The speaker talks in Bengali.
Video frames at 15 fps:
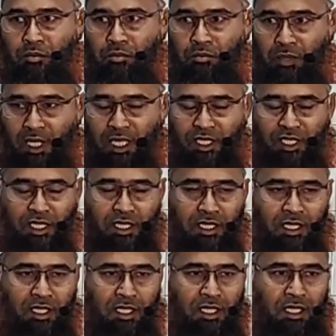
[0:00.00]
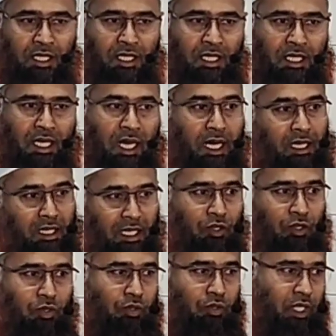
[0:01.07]
মাস আল্লাহর
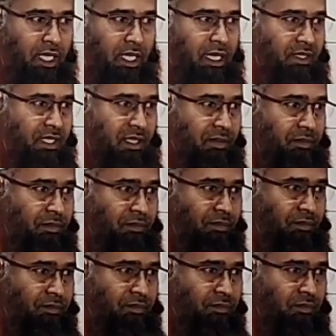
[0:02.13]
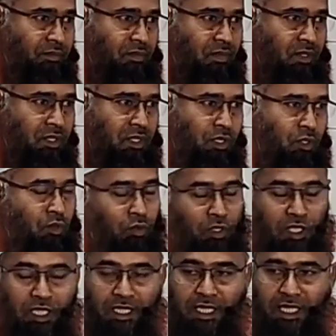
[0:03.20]
গুণনয় আছে কোন
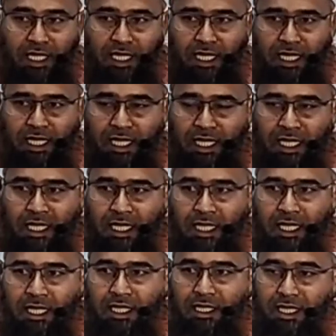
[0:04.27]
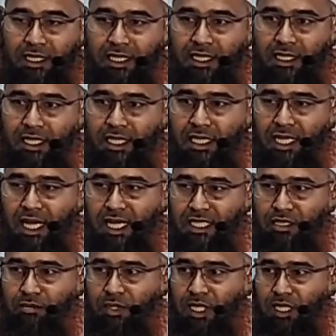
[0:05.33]
দিন থেকে যেদিন থেকে
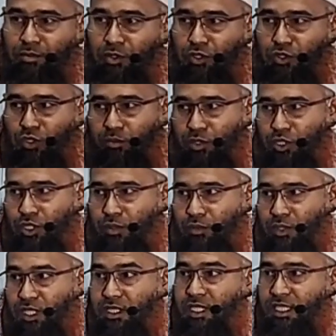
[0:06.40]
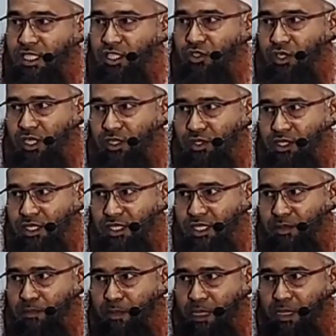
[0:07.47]
আসমান এবং জমিন সম্পর্কে সৃষ্টি করা হয়েছে
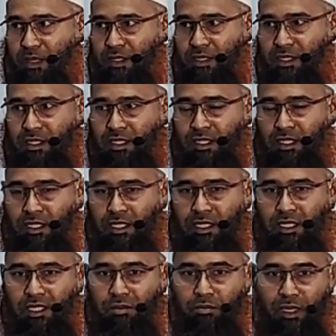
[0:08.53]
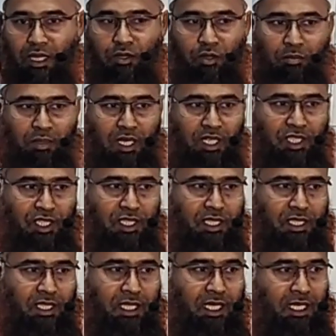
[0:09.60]
বারো মাস
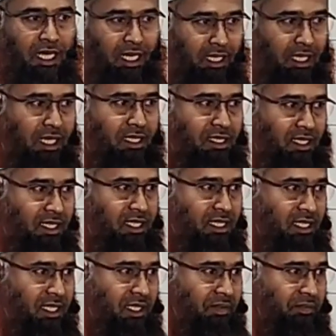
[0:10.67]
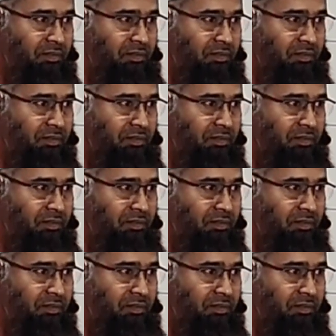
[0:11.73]
এটা আল্লাহর সৃষ্টি